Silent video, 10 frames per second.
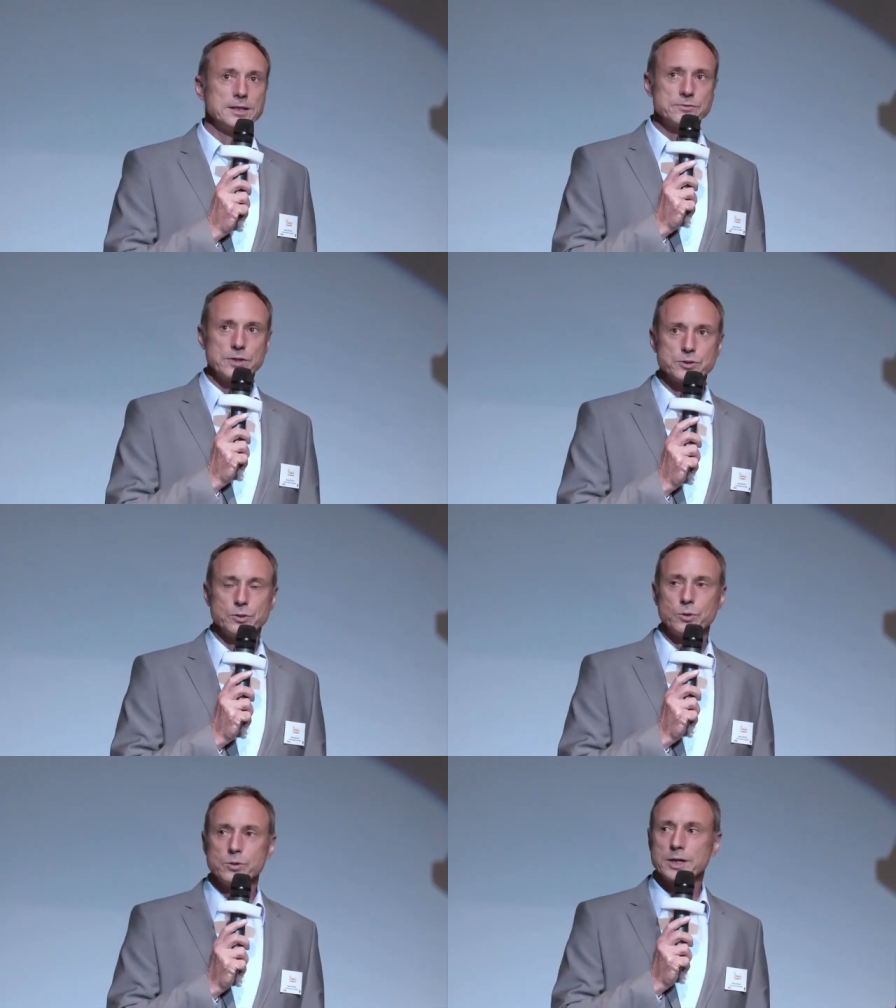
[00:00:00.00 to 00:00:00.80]
dass wir so
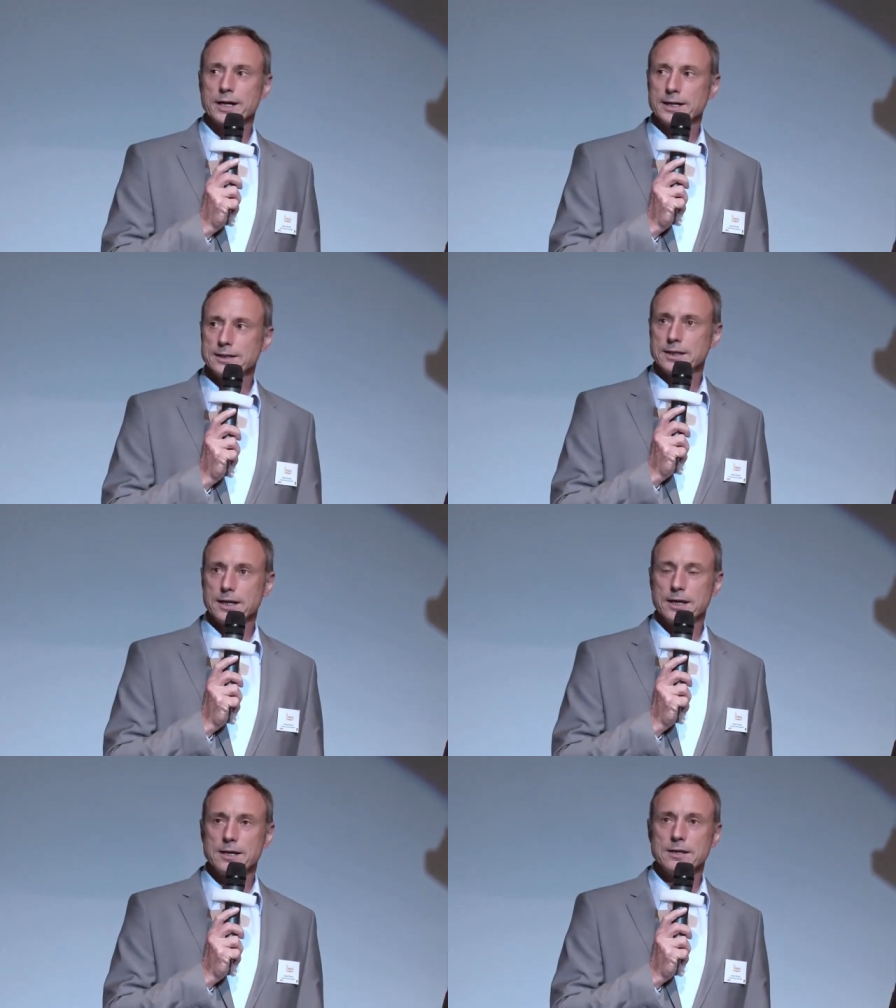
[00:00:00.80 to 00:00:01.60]

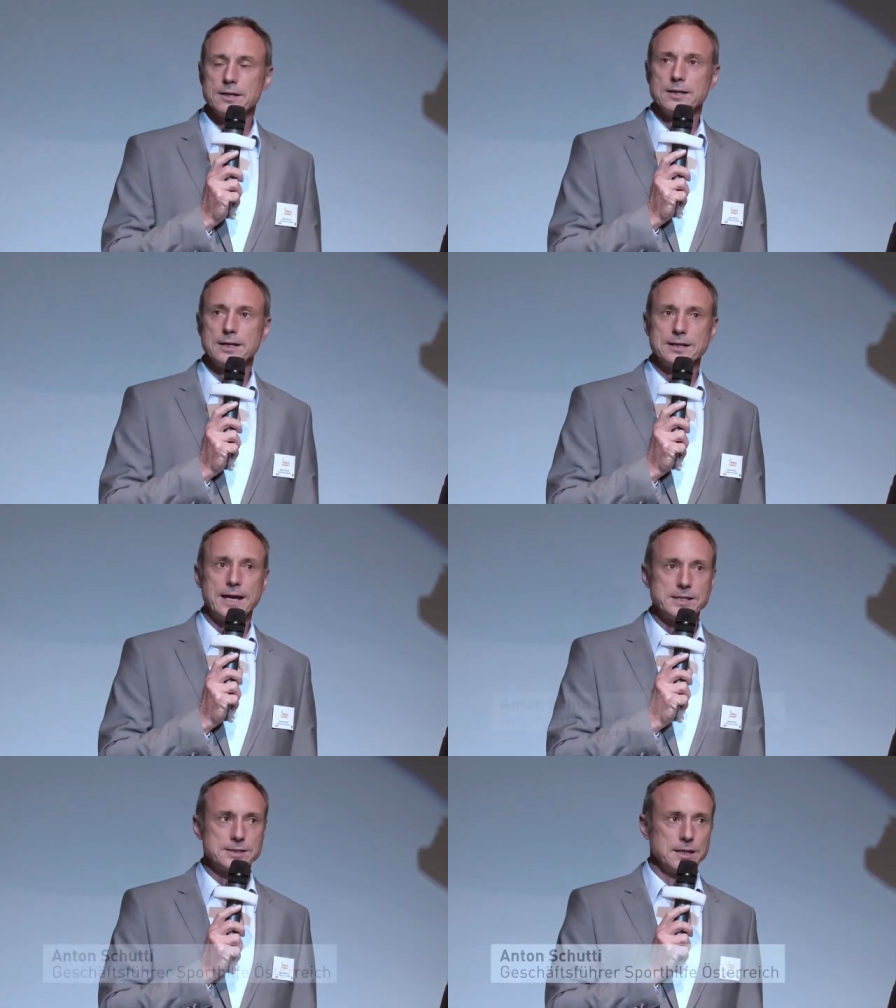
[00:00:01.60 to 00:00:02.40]
hochkarätige
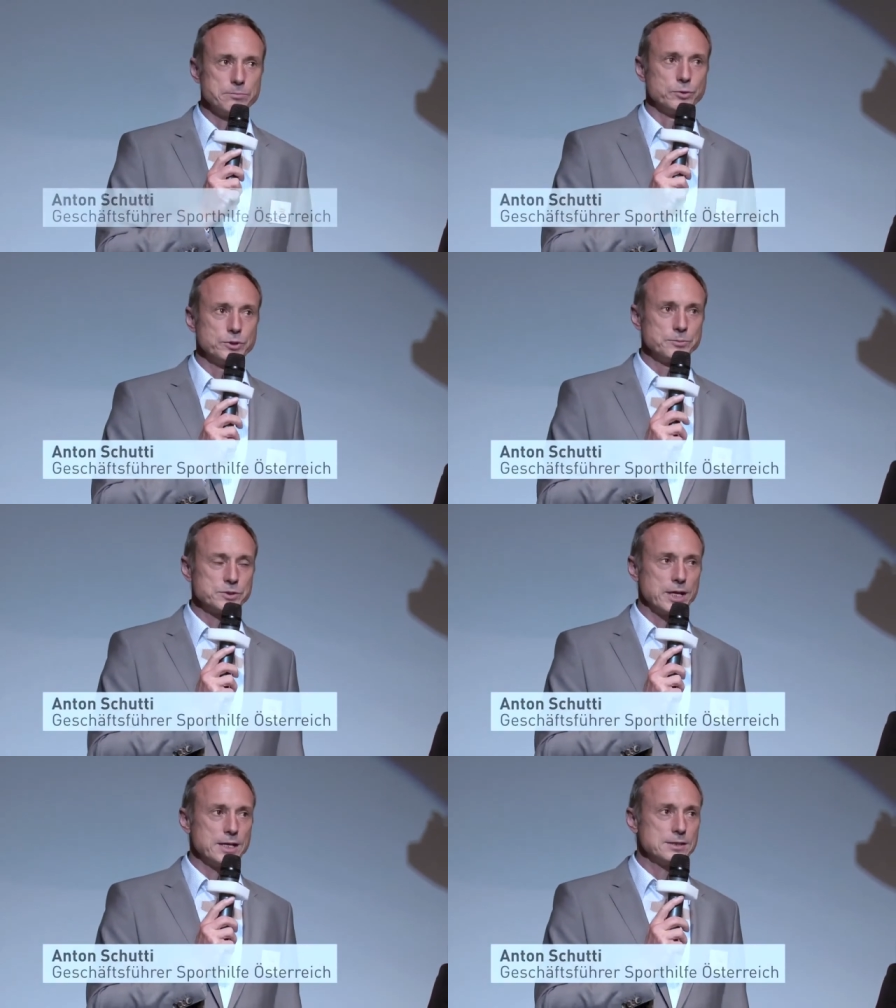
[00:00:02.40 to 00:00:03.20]
Gäste,
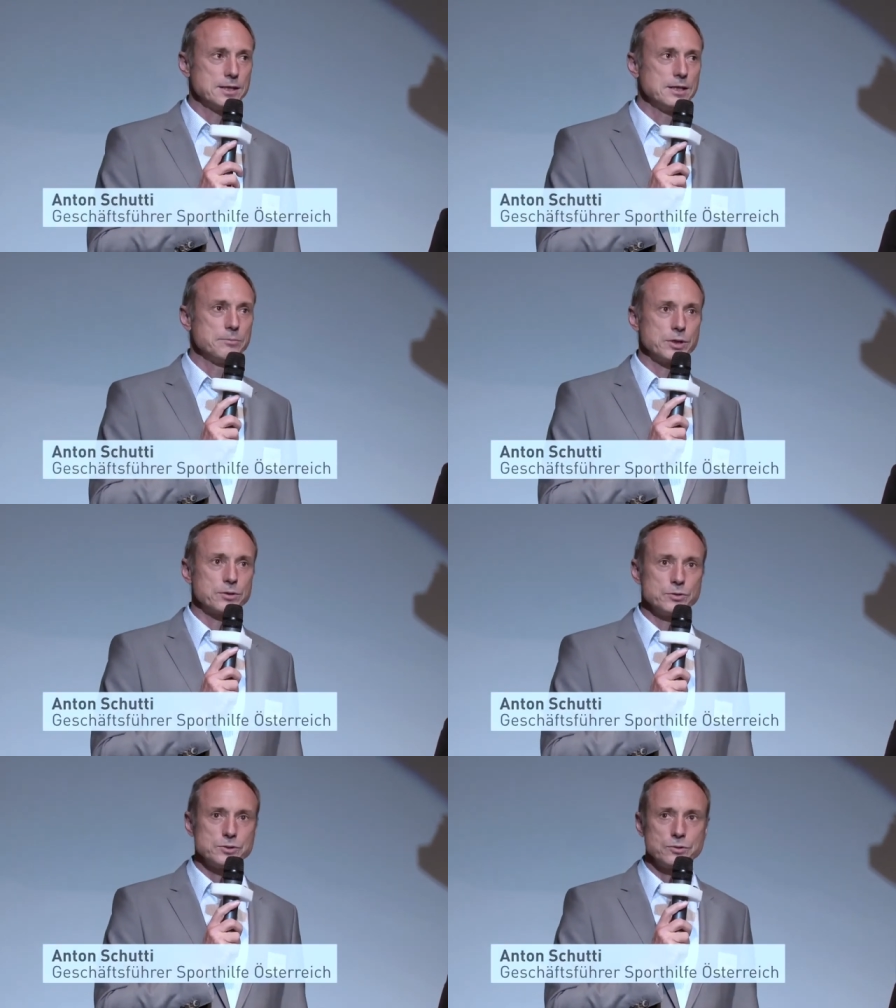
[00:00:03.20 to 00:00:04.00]
Podiumsgäste hier
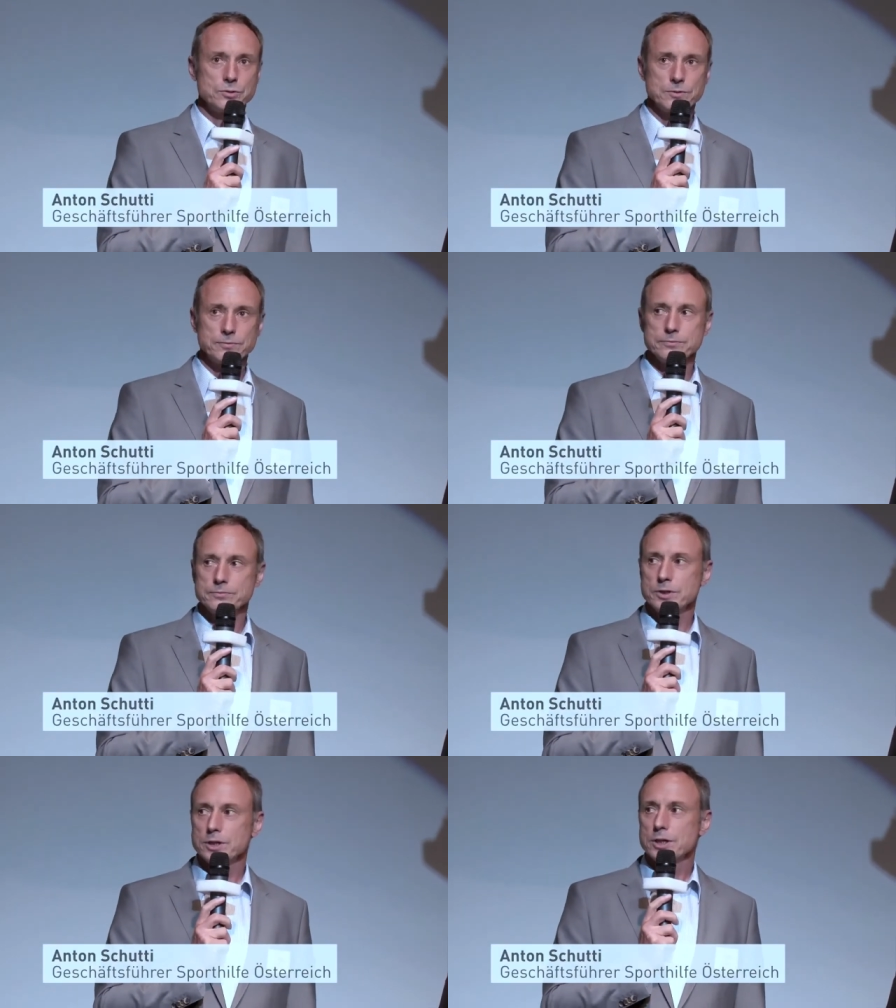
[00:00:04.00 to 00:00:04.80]
begrüßen dürfen
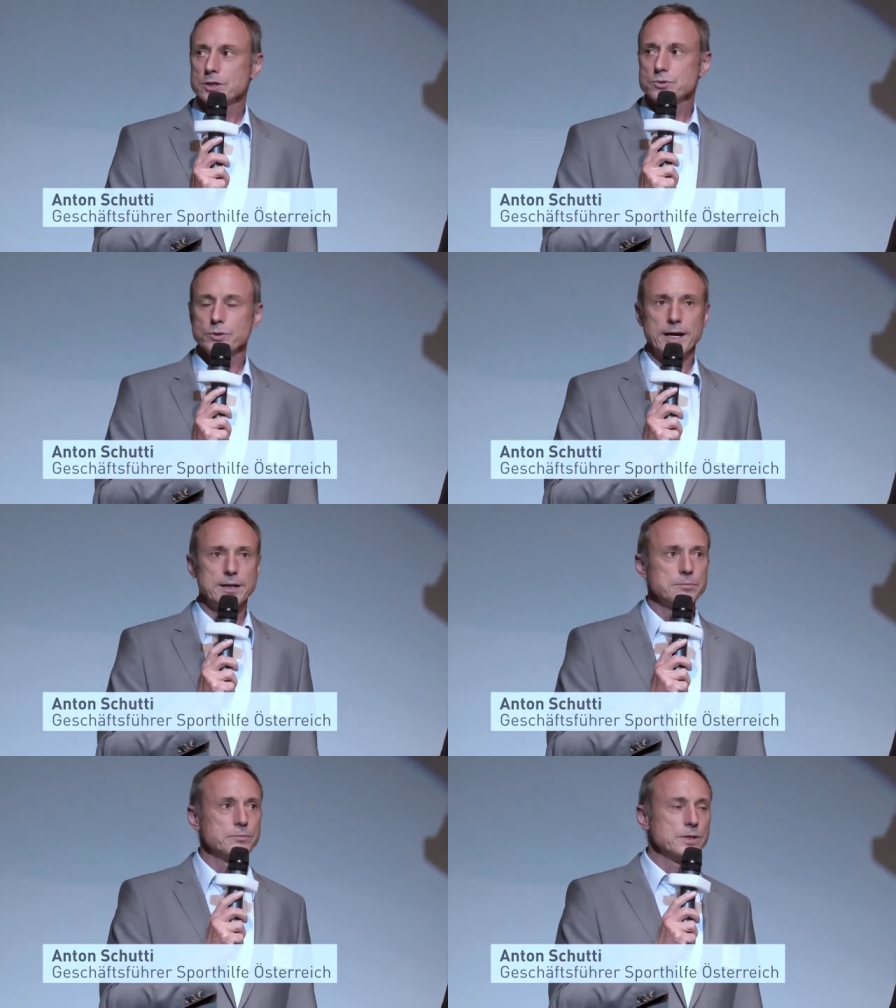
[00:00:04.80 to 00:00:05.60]
zu
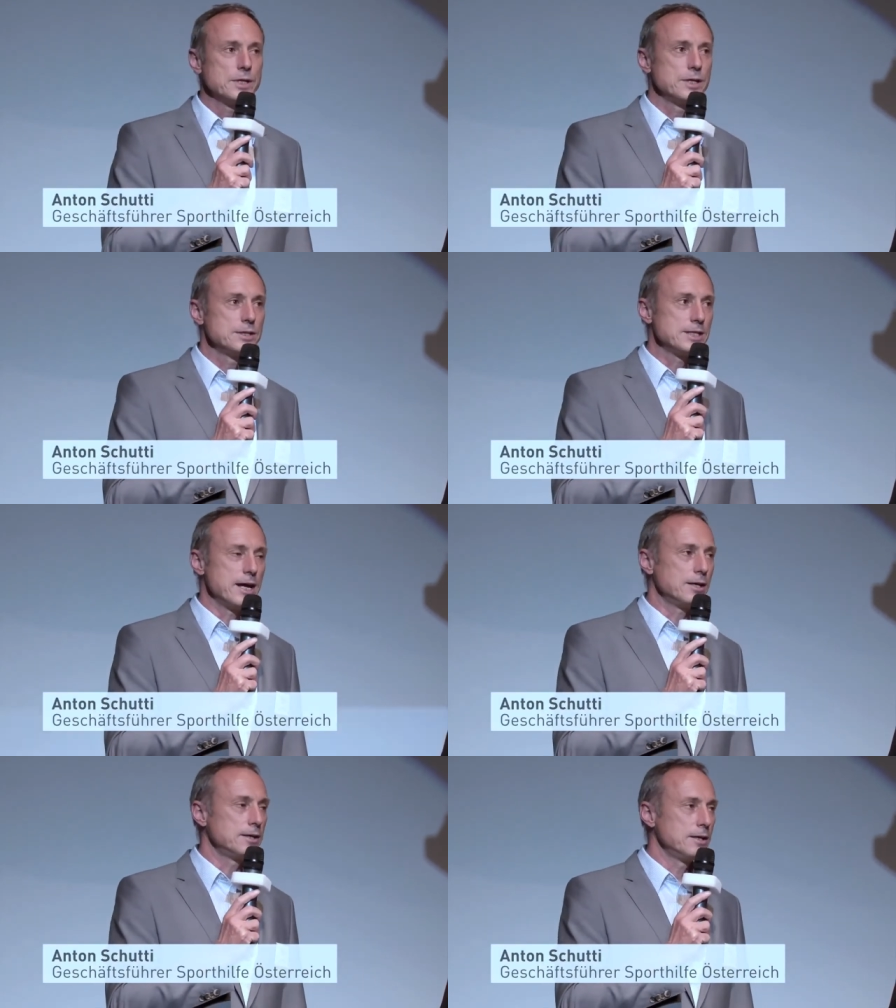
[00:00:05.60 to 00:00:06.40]
einem
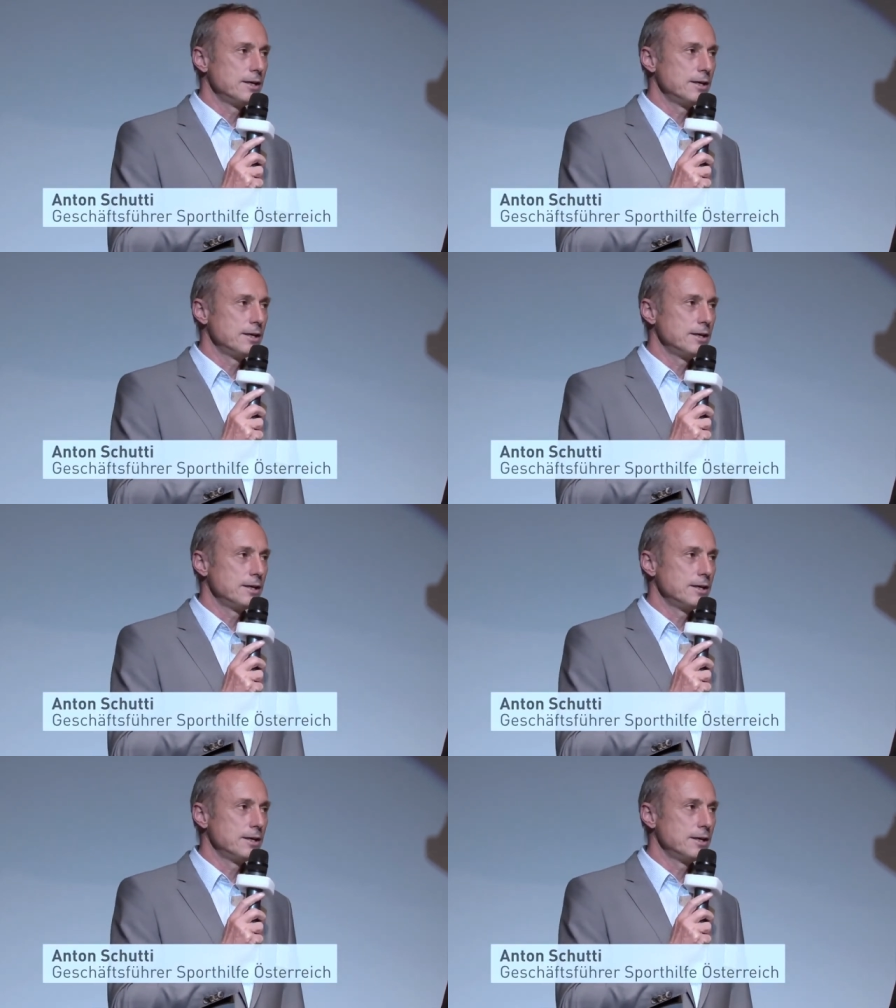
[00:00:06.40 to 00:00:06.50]
sehr